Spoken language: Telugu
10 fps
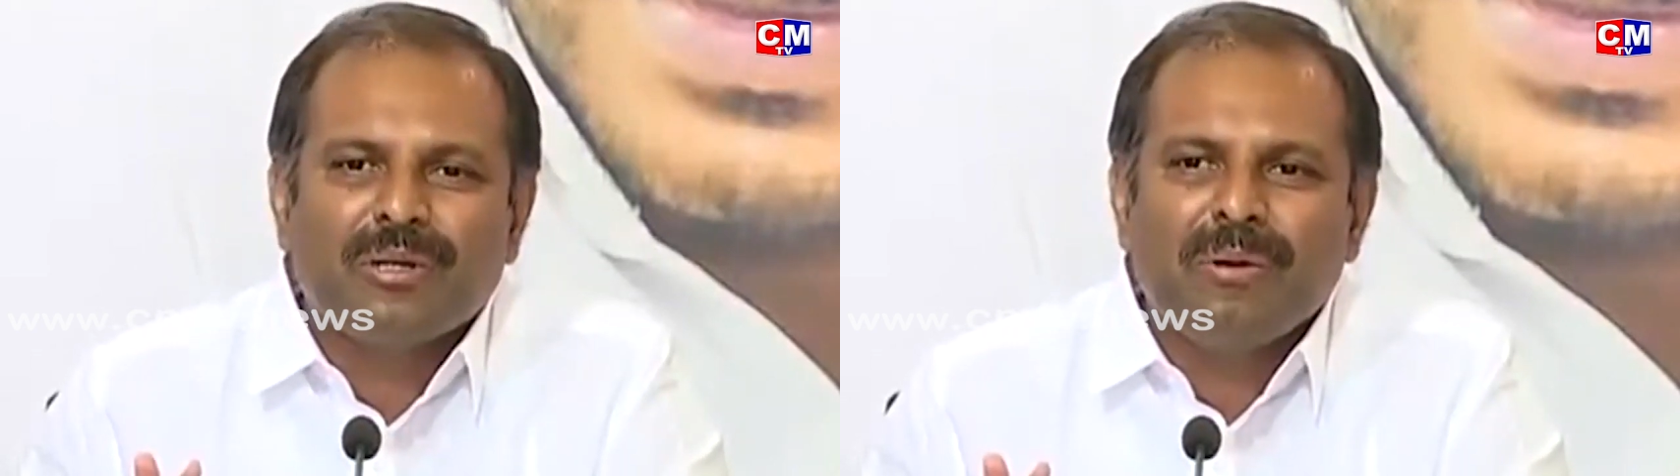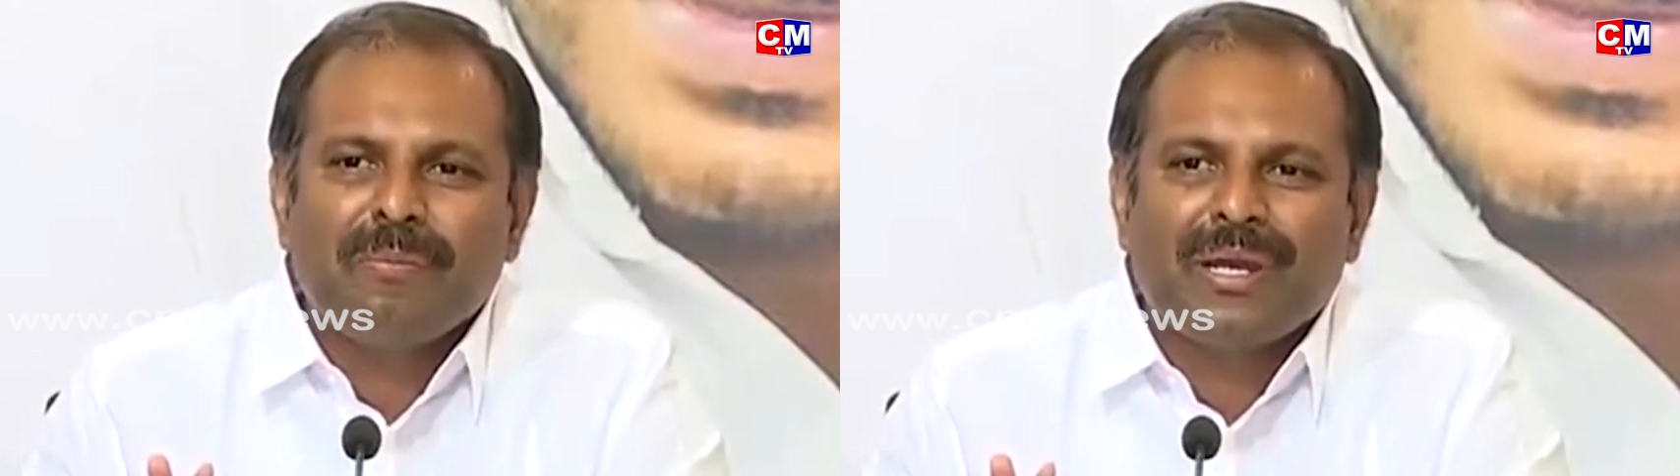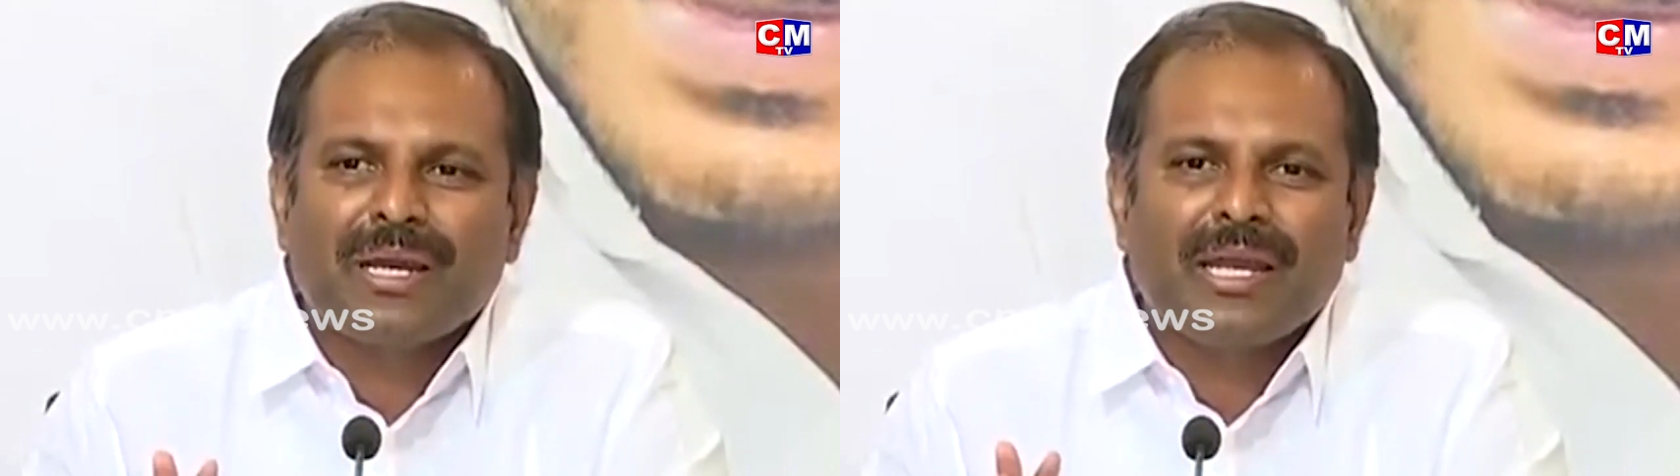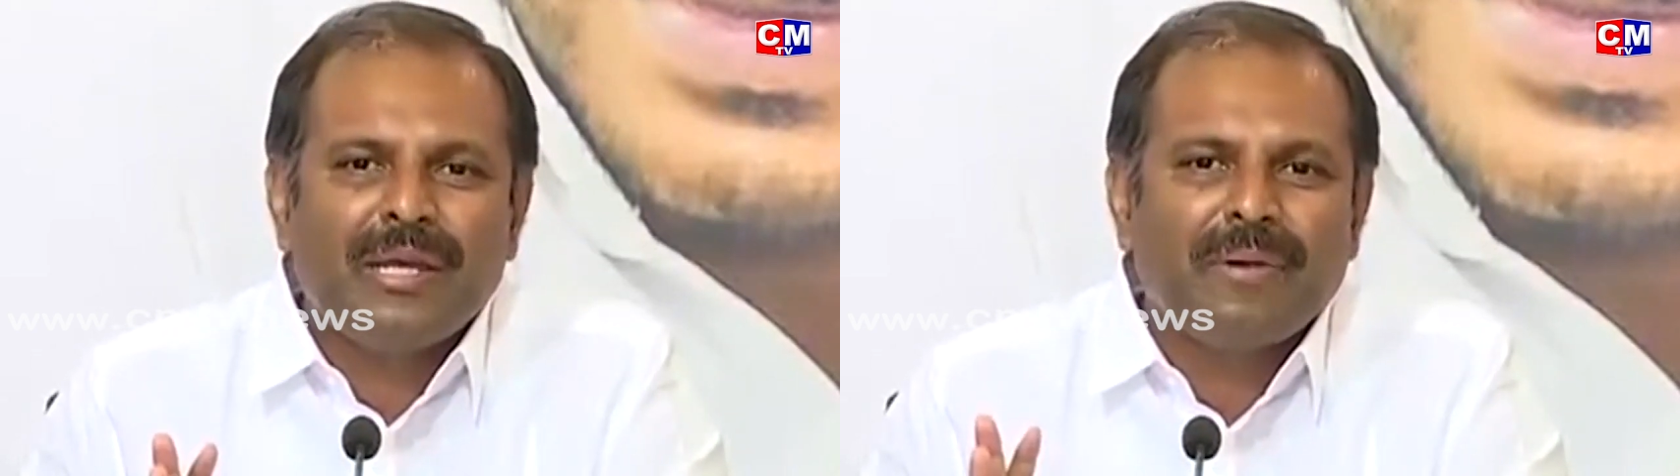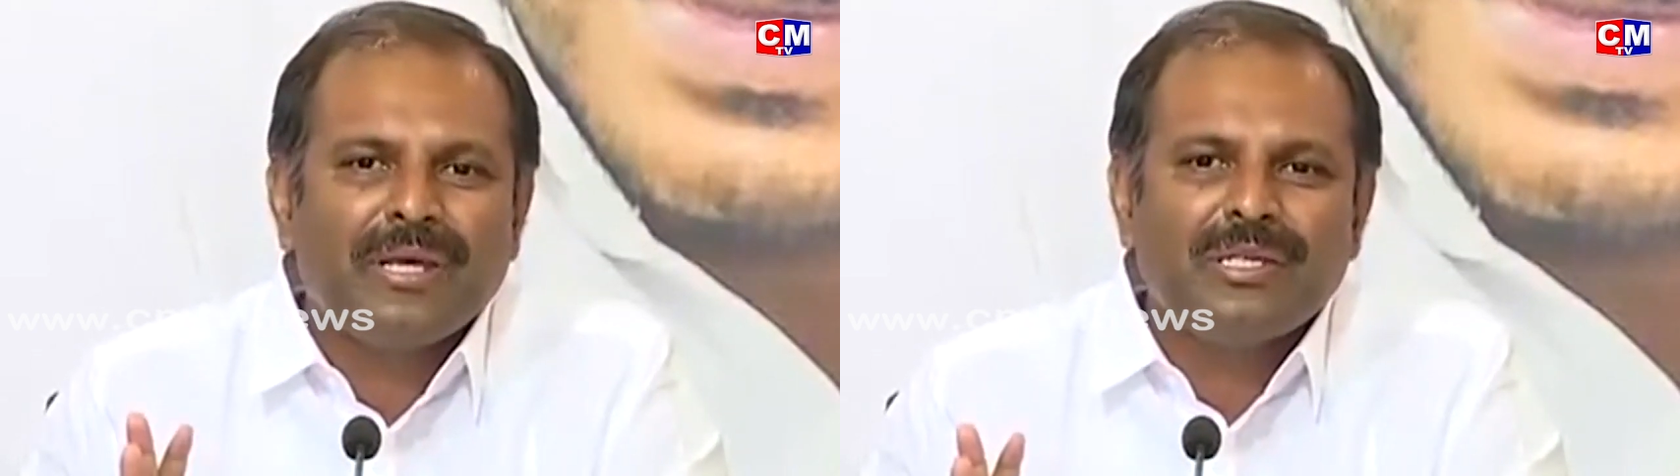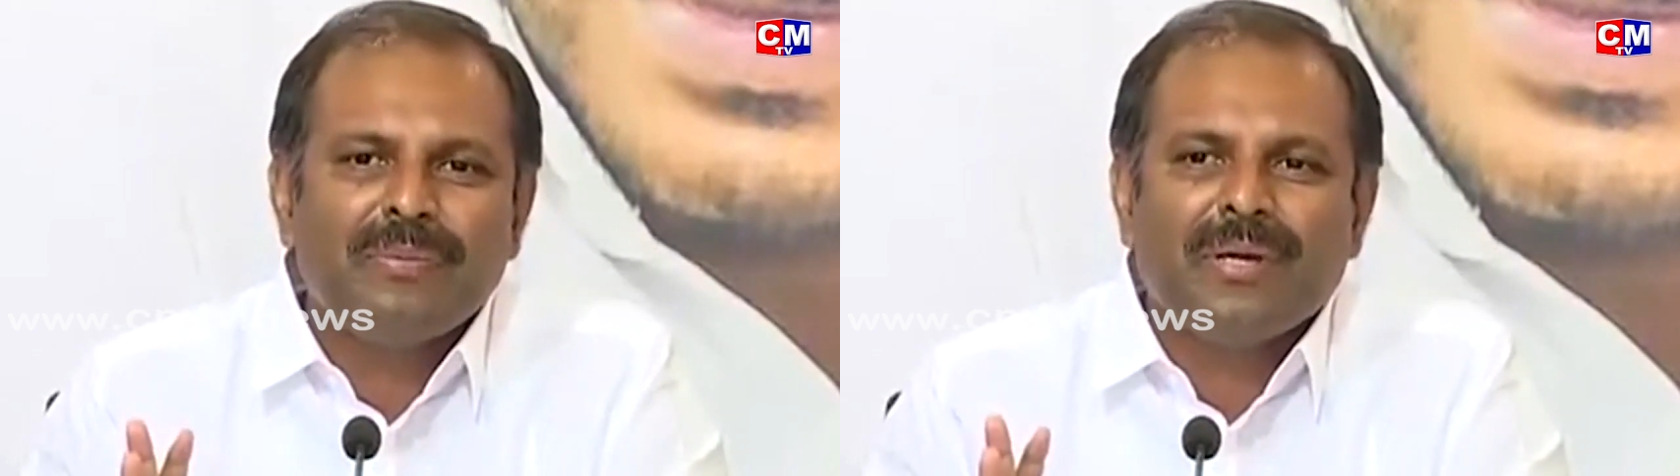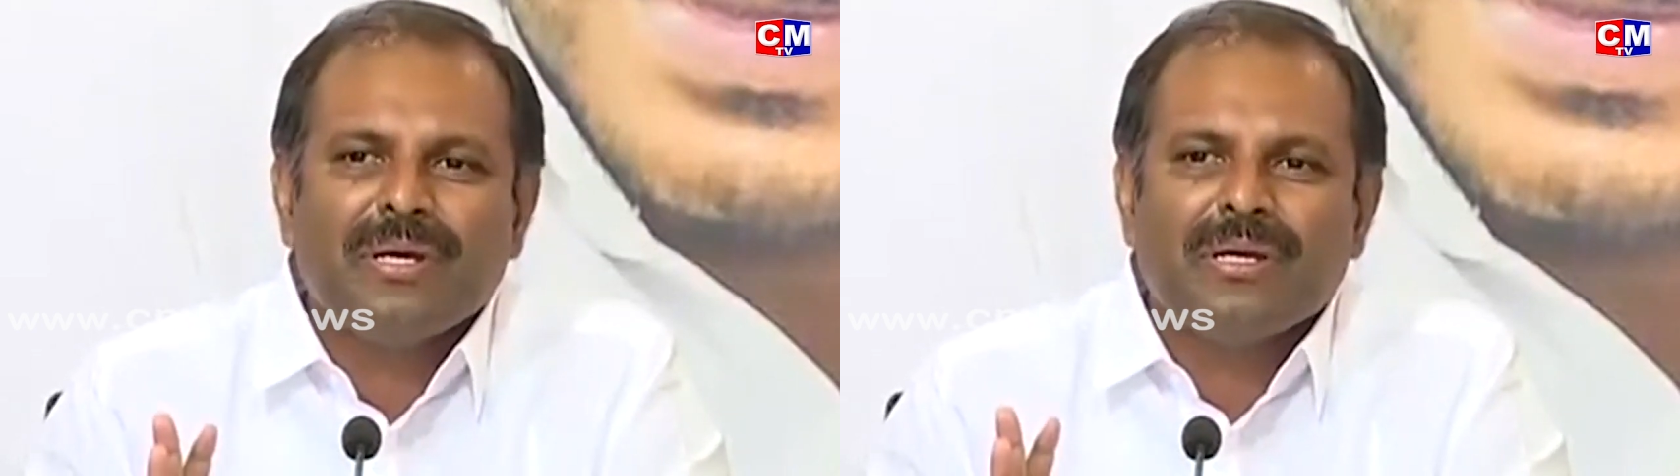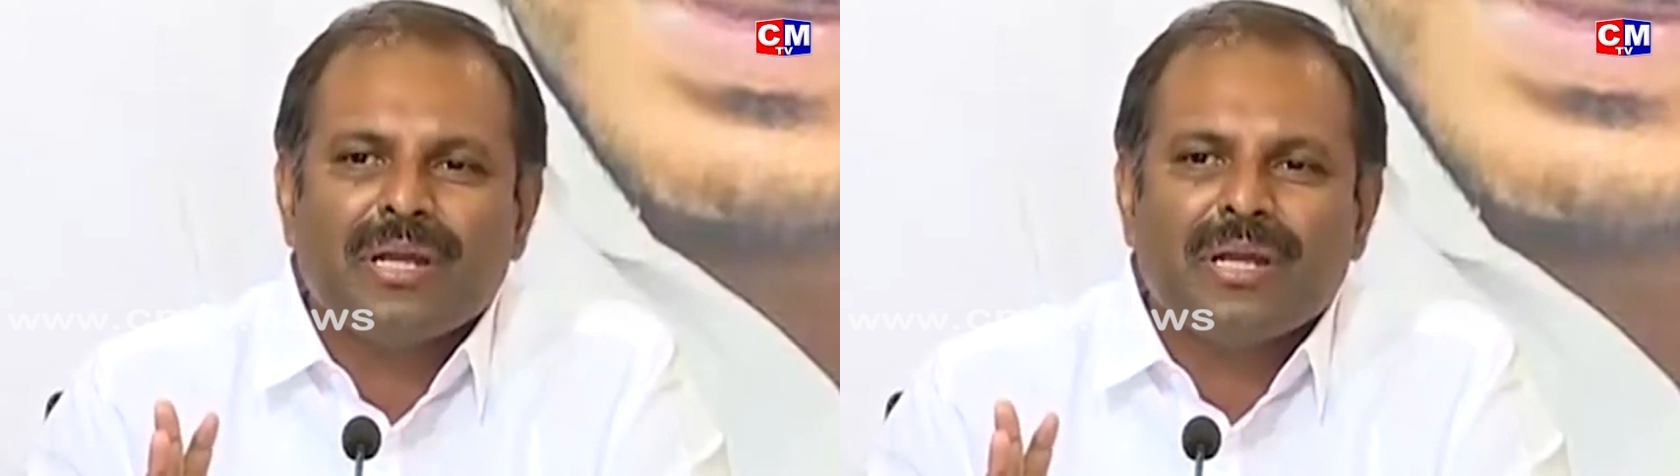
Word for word: కుటుంబం పైన కానీ వైసీపీ